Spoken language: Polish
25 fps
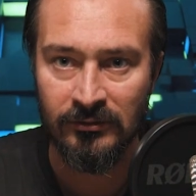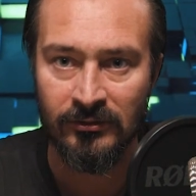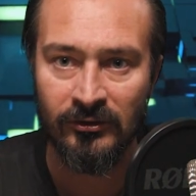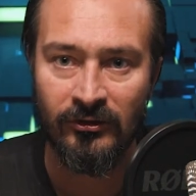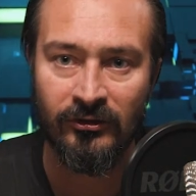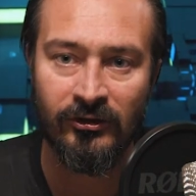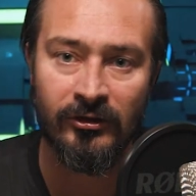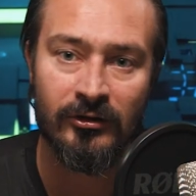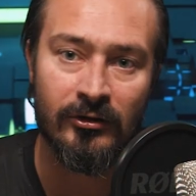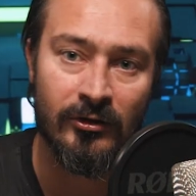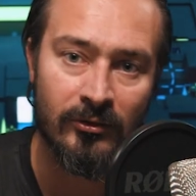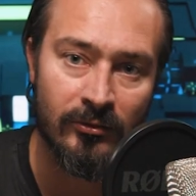
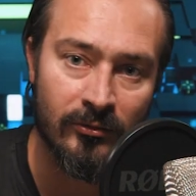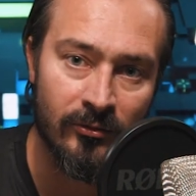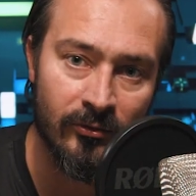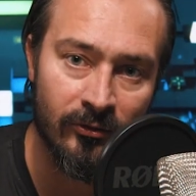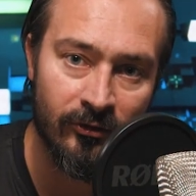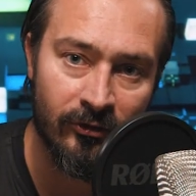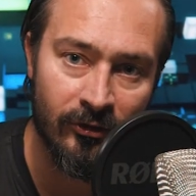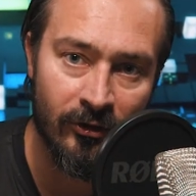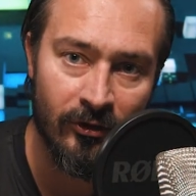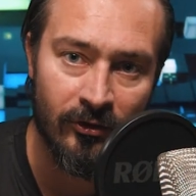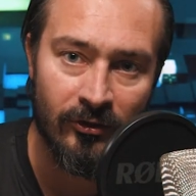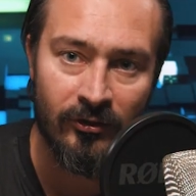Czy to
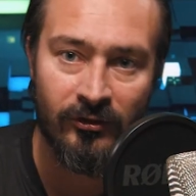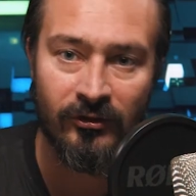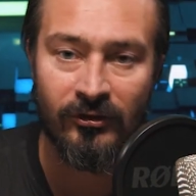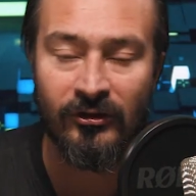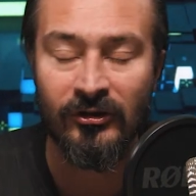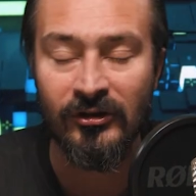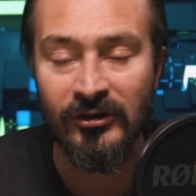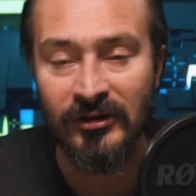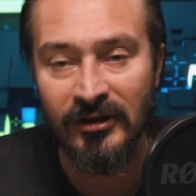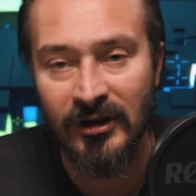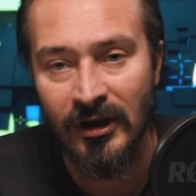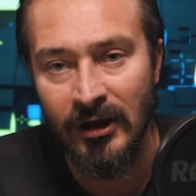dużo,
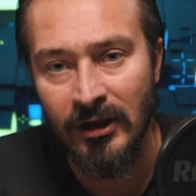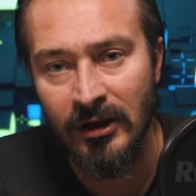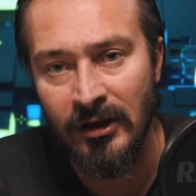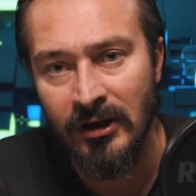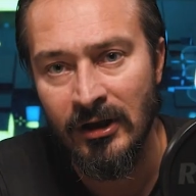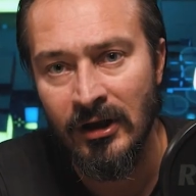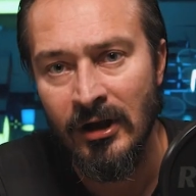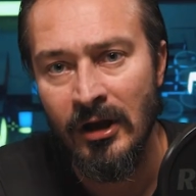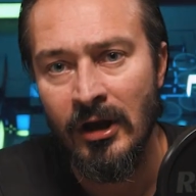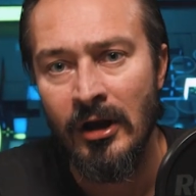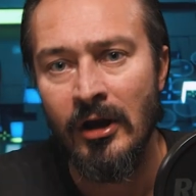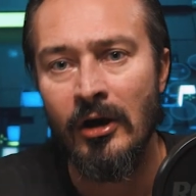czy nie?
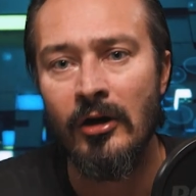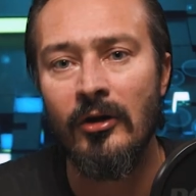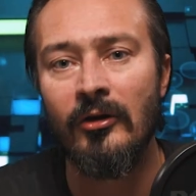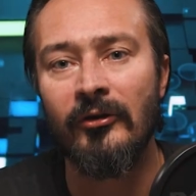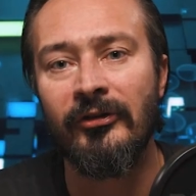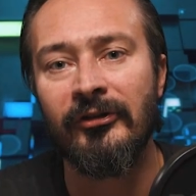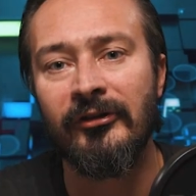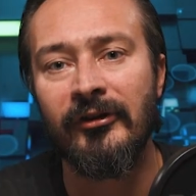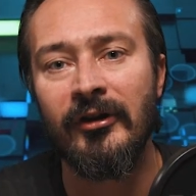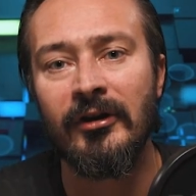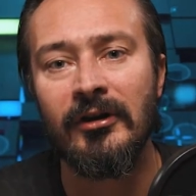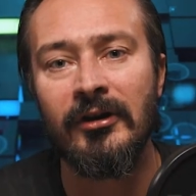
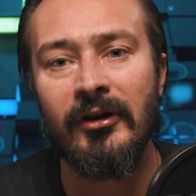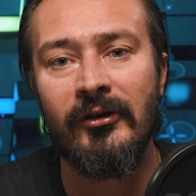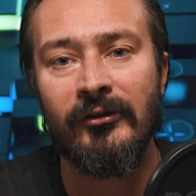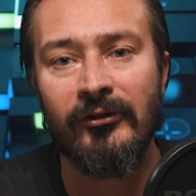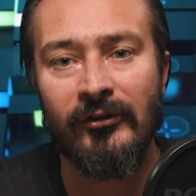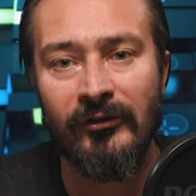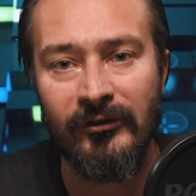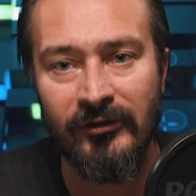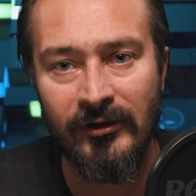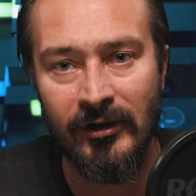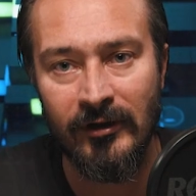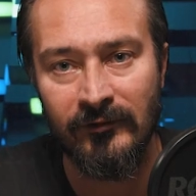Ocenę
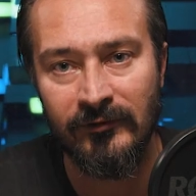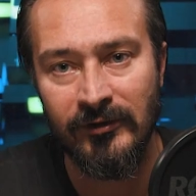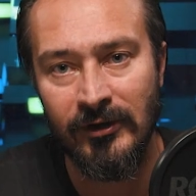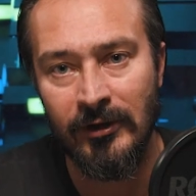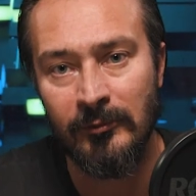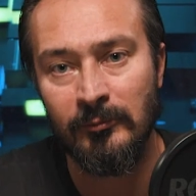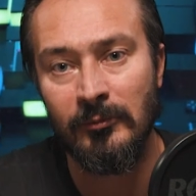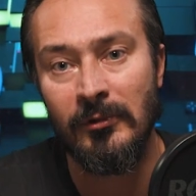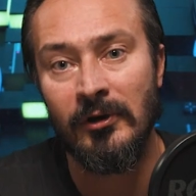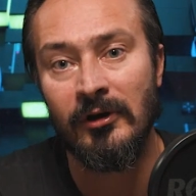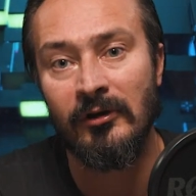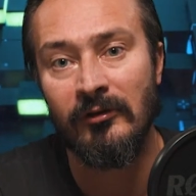
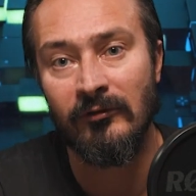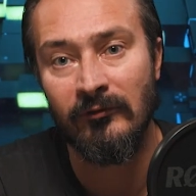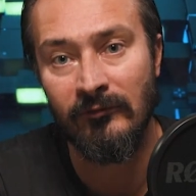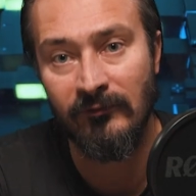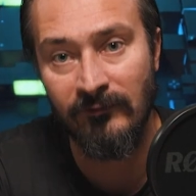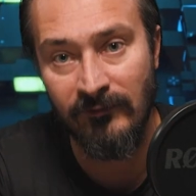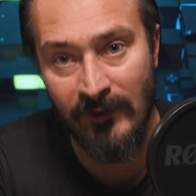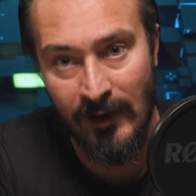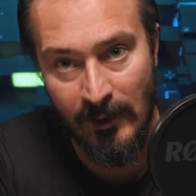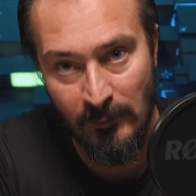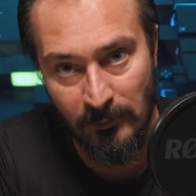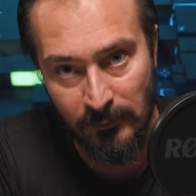zostawiam
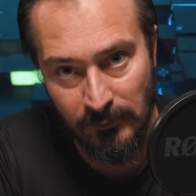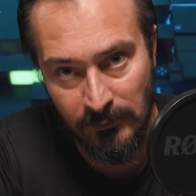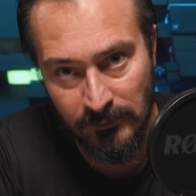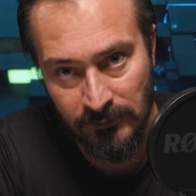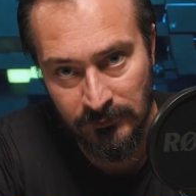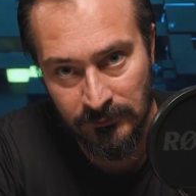Wam.